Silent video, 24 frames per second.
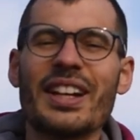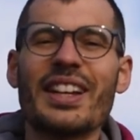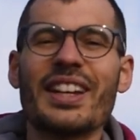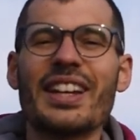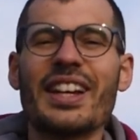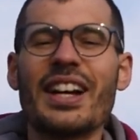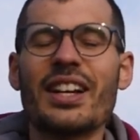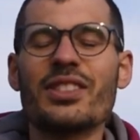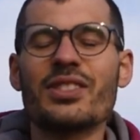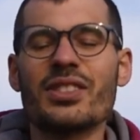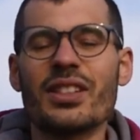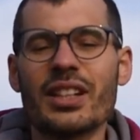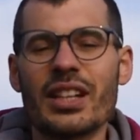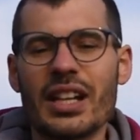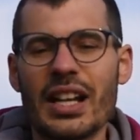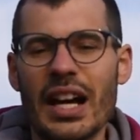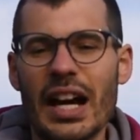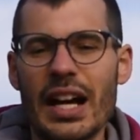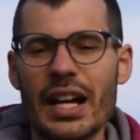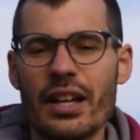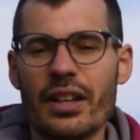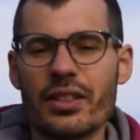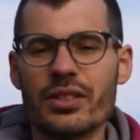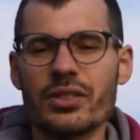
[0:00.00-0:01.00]
di caso in
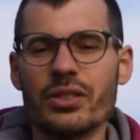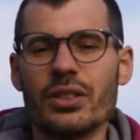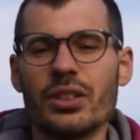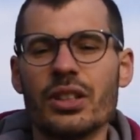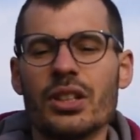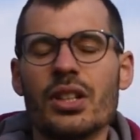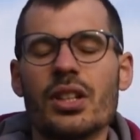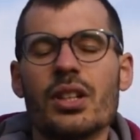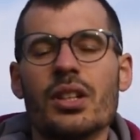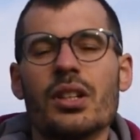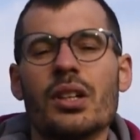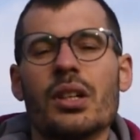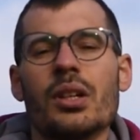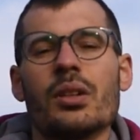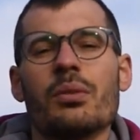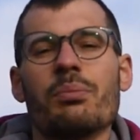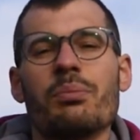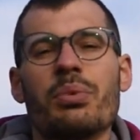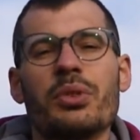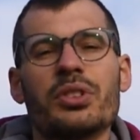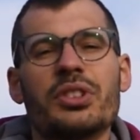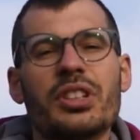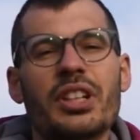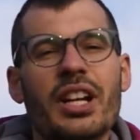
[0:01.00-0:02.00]
caso.
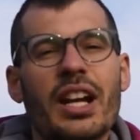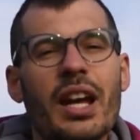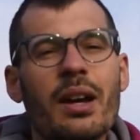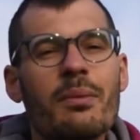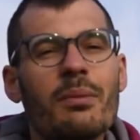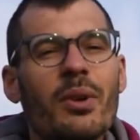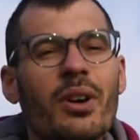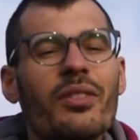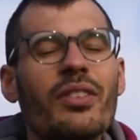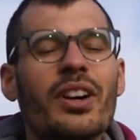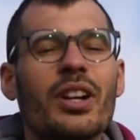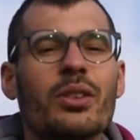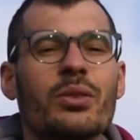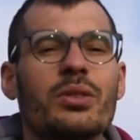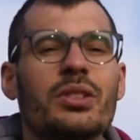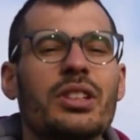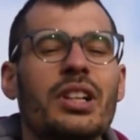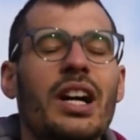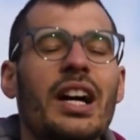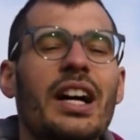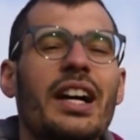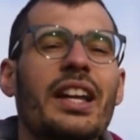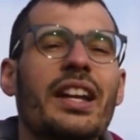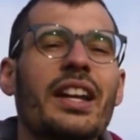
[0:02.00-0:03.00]
Potremmo
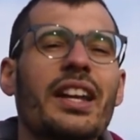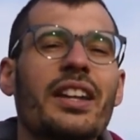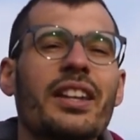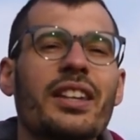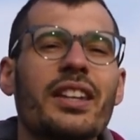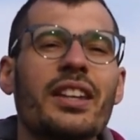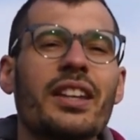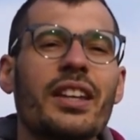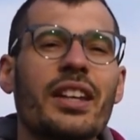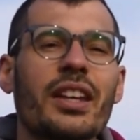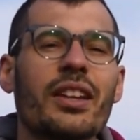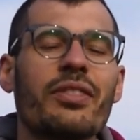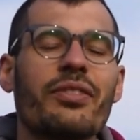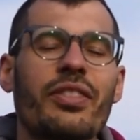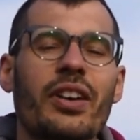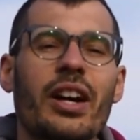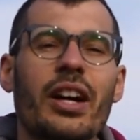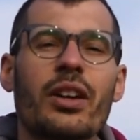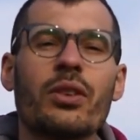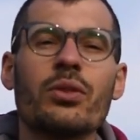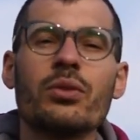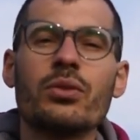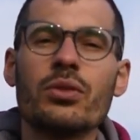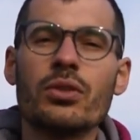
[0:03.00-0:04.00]
valutare di
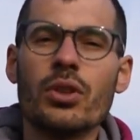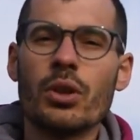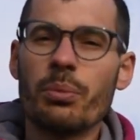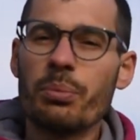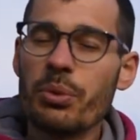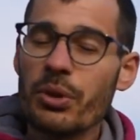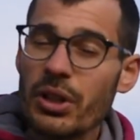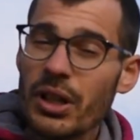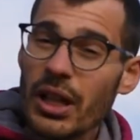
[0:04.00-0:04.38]
fare un doppio